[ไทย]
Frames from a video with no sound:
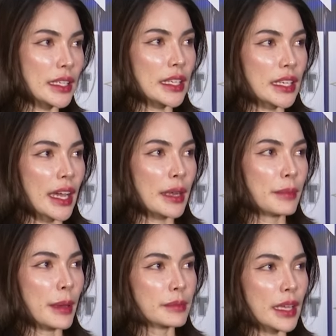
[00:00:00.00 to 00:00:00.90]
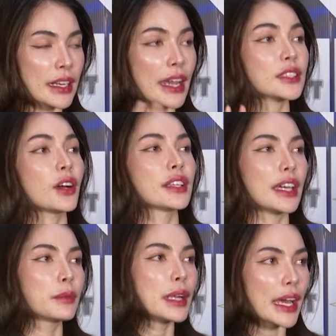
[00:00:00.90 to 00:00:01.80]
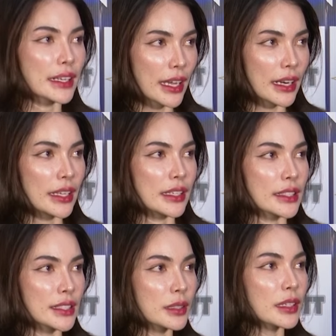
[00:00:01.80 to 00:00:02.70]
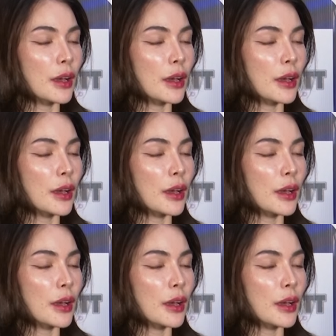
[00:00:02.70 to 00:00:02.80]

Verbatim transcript: ในการแบบท่านะตอนนั้นเวลานั้นอะไรเงี้ยซึ่ง